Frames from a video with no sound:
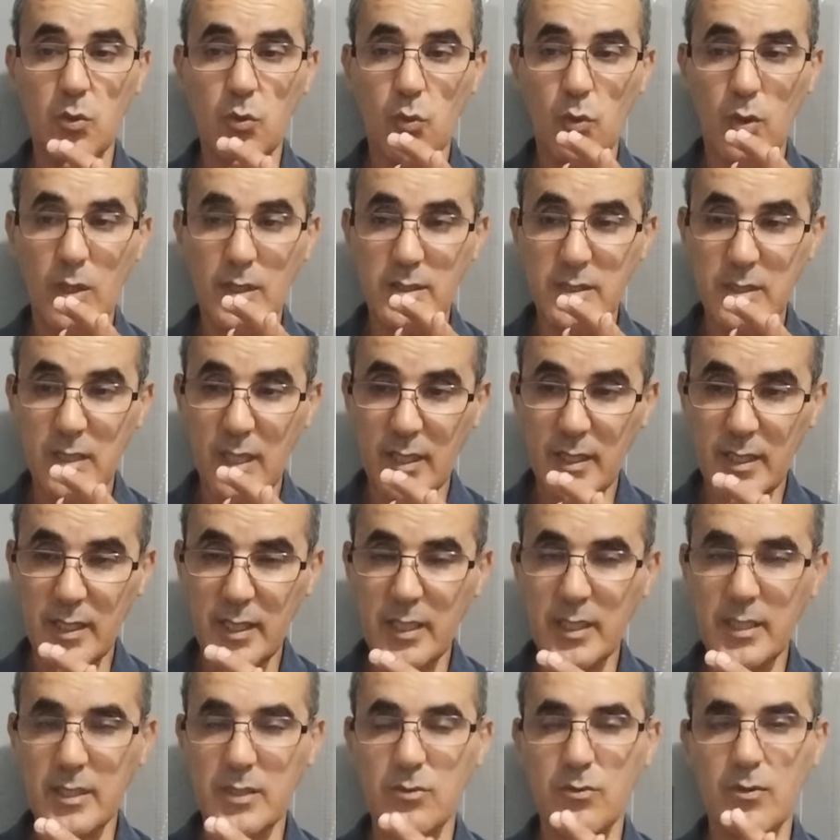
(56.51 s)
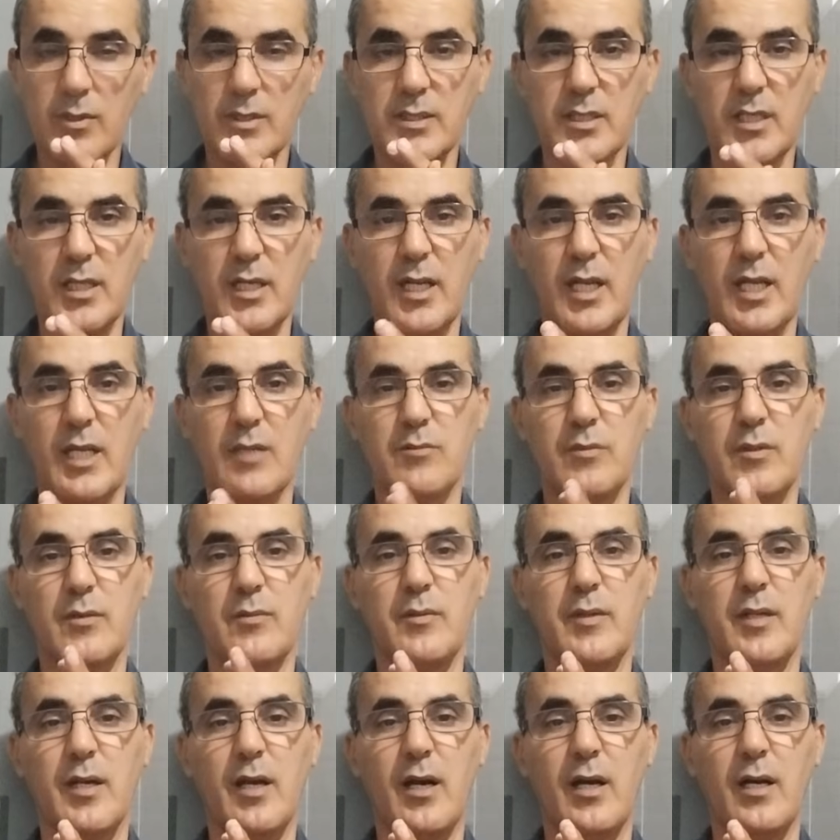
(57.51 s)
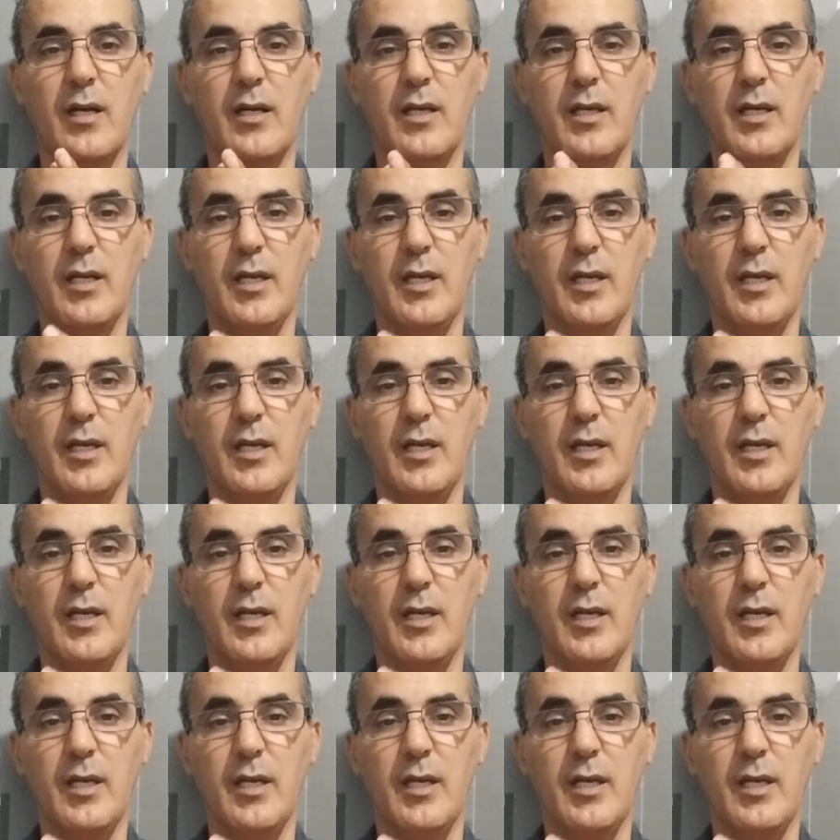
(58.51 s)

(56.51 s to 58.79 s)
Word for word: وصريح وصريح بالمئة